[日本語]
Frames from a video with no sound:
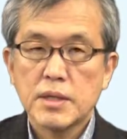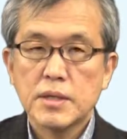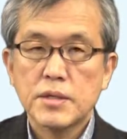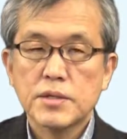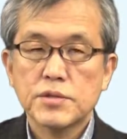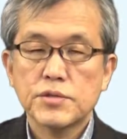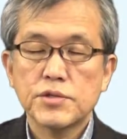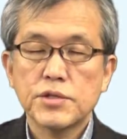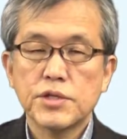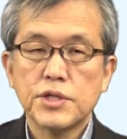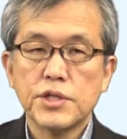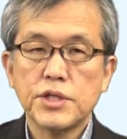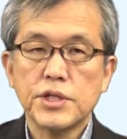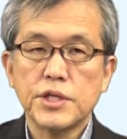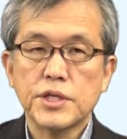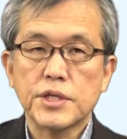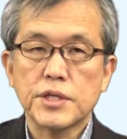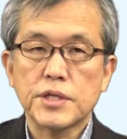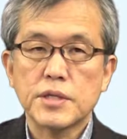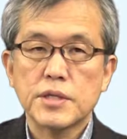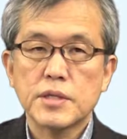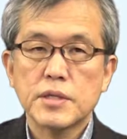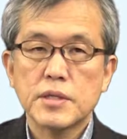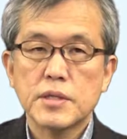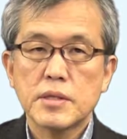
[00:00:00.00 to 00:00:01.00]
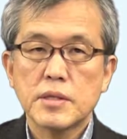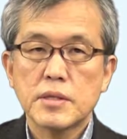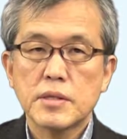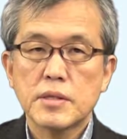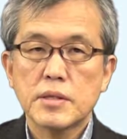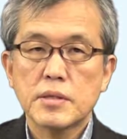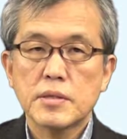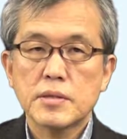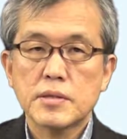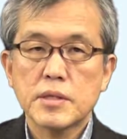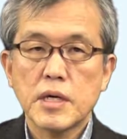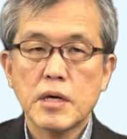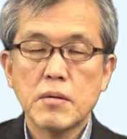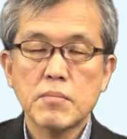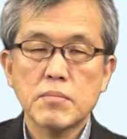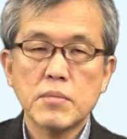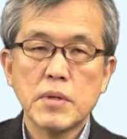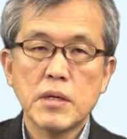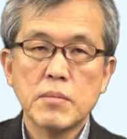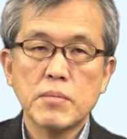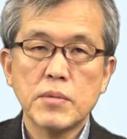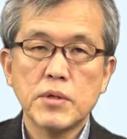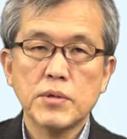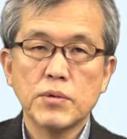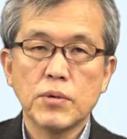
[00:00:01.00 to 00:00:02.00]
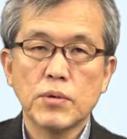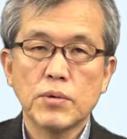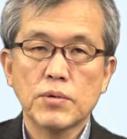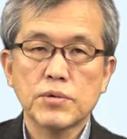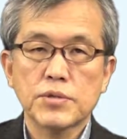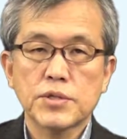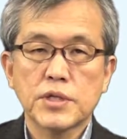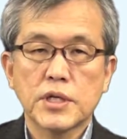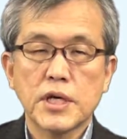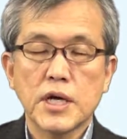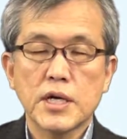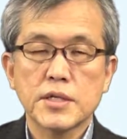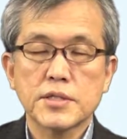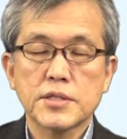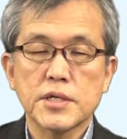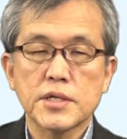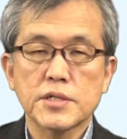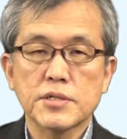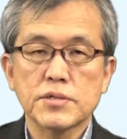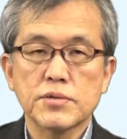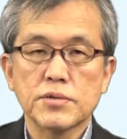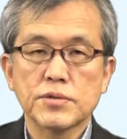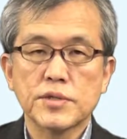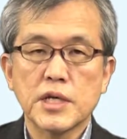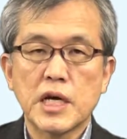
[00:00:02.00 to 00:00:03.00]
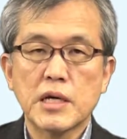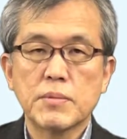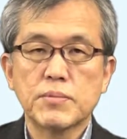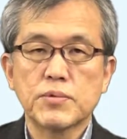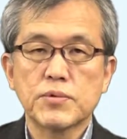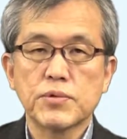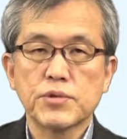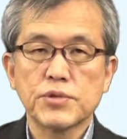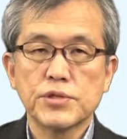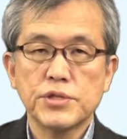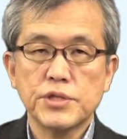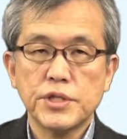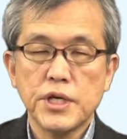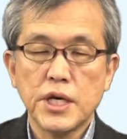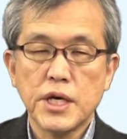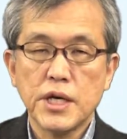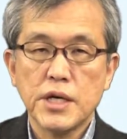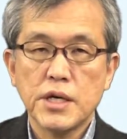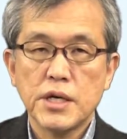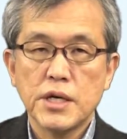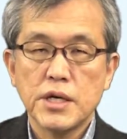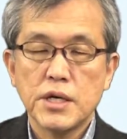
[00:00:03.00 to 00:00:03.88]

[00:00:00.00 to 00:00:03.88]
次に3番目の時間節のタイプとして